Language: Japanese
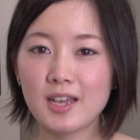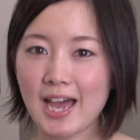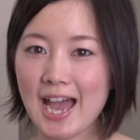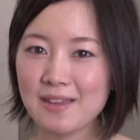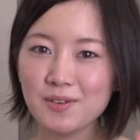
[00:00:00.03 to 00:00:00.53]

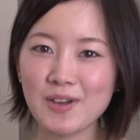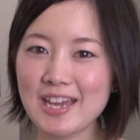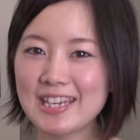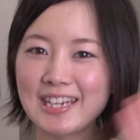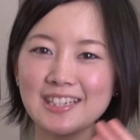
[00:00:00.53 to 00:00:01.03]
Hi
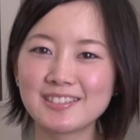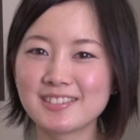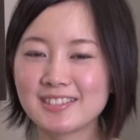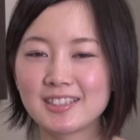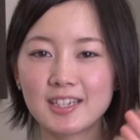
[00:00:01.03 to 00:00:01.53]
everybody!
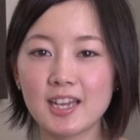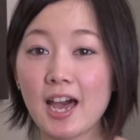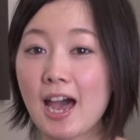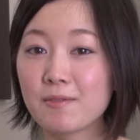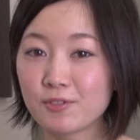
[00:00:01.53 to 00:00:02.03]

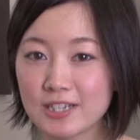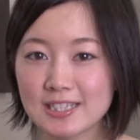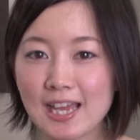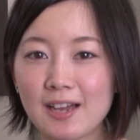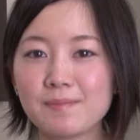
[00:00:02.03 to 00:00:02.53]
I'm
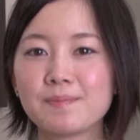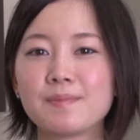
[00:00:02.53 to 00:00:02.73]
Risa.